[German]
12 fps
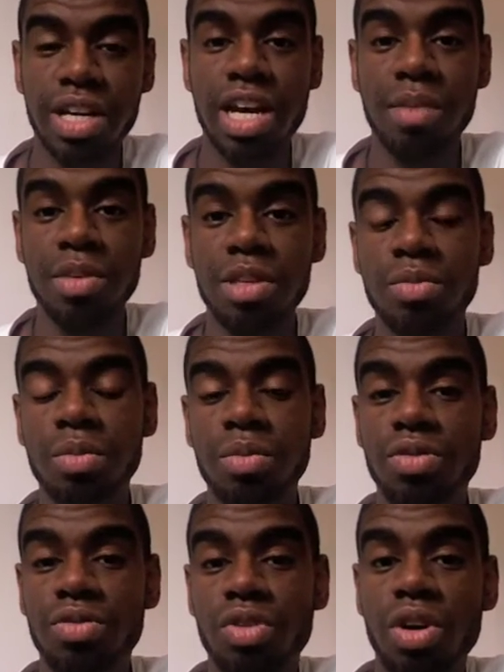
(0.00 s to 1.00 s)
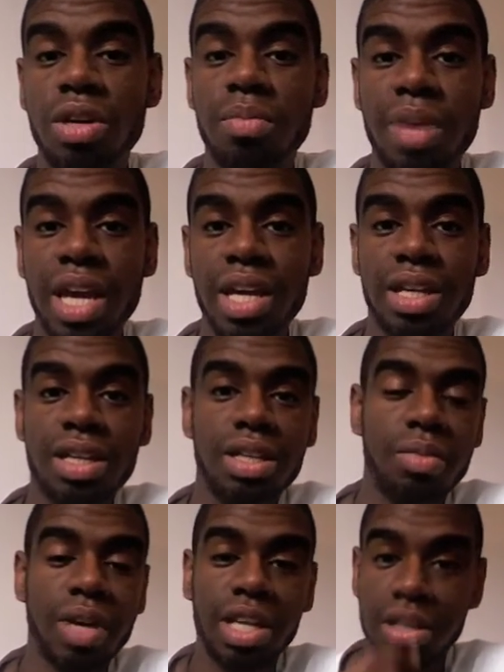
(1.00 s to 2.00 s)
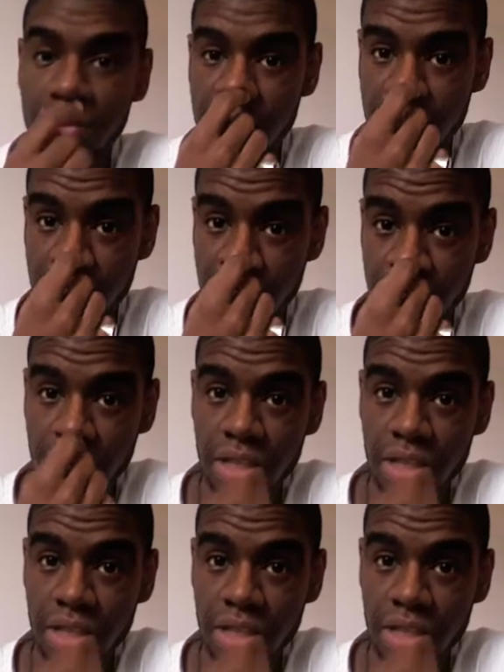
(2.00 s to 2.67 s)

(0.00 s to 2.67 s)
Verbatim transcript: Da habe ich mit meinem Freund Mac, Mac MC,